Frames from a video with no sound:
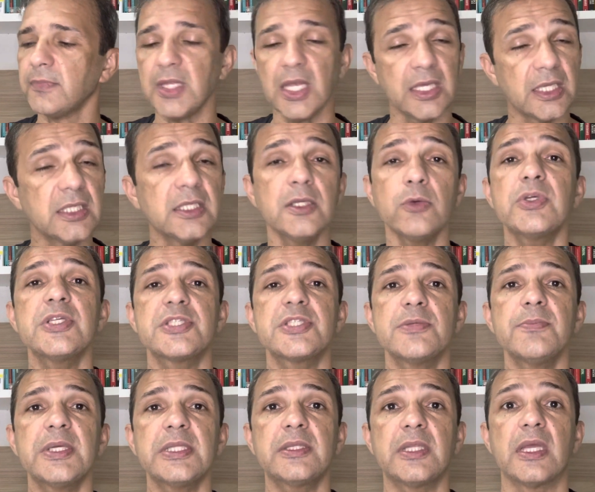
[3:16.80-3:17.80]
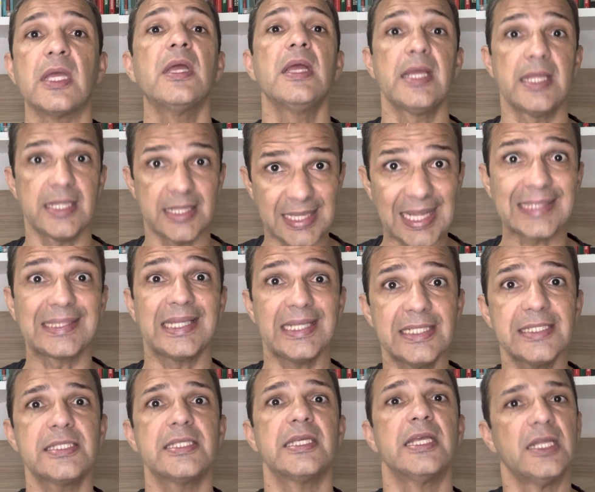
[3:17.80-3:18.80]
ele não quis se meter. E na
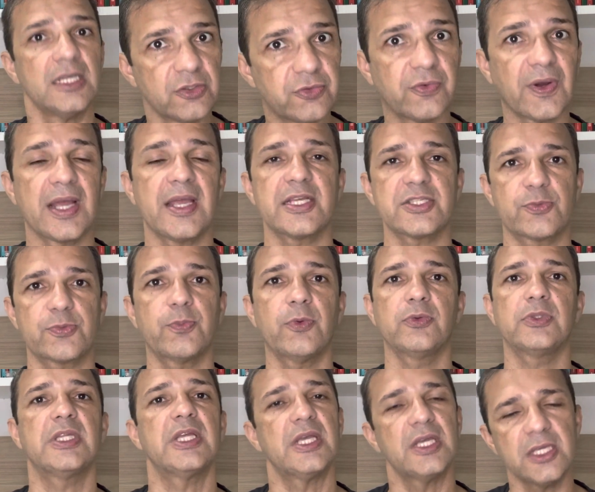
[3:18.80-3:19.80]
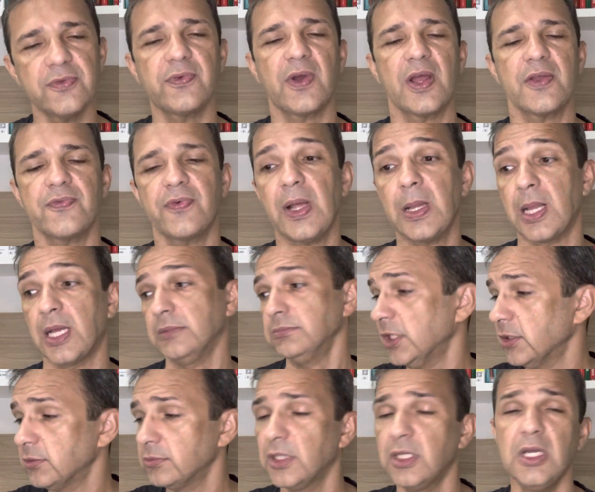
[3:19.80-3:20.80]
dele sim, ele vai responder e vai falar.
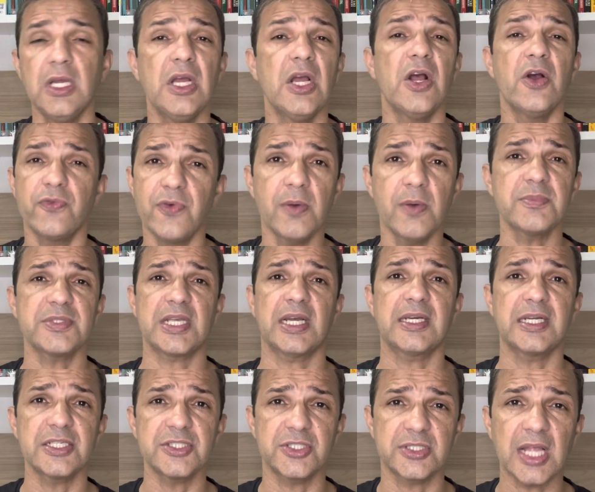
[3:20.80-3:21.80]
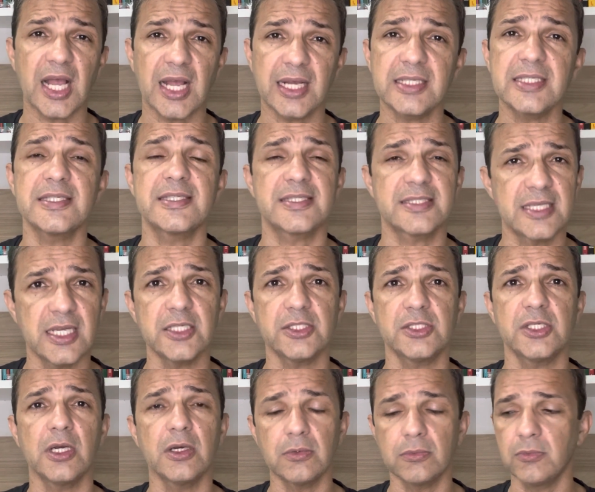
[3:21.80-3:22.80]
Então, vamos acreditar que
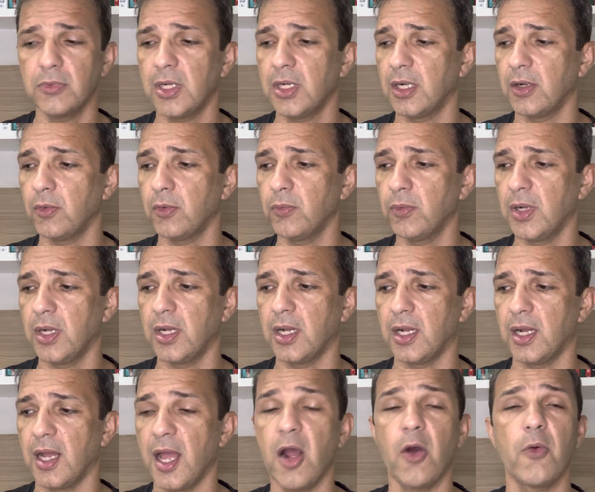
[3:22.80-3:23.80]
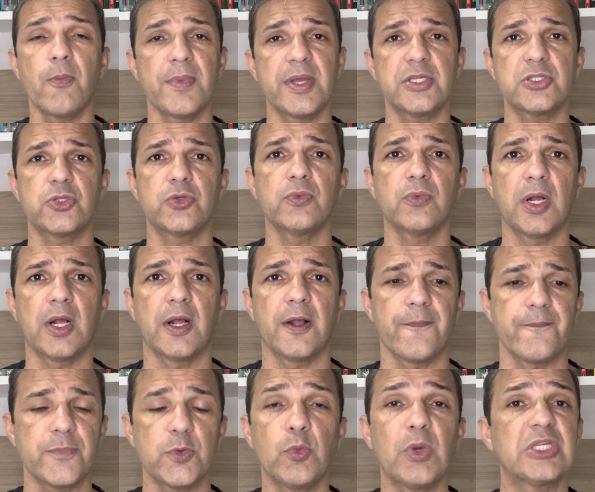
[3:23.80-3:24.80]
seja uma, uma realmente
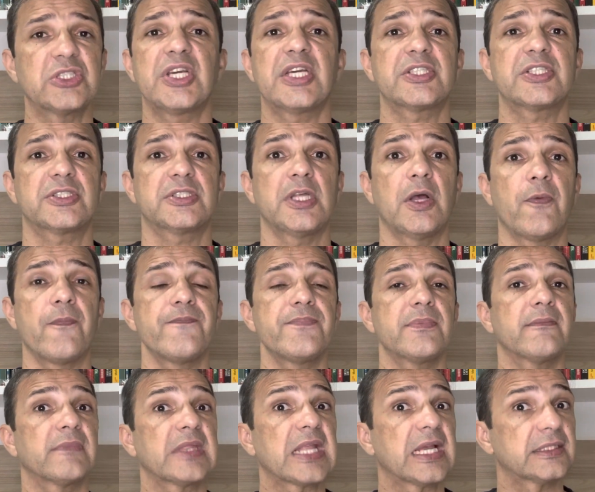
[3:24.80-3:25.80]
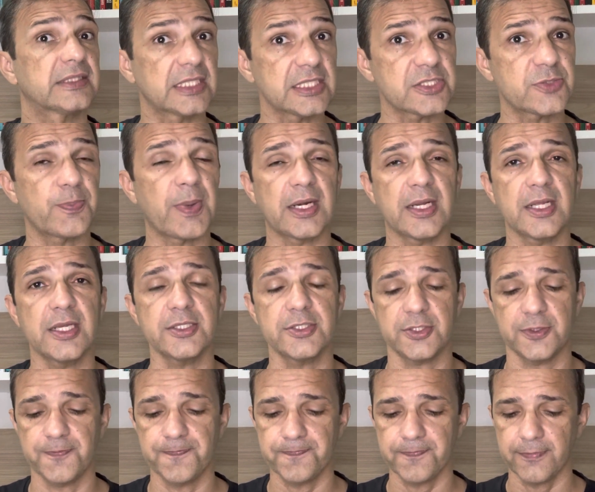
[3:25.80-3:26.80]
uma, uma gestão
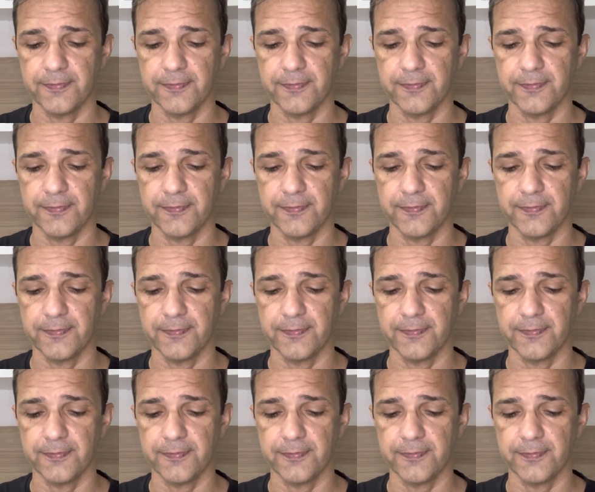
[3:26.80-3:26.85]
transparente,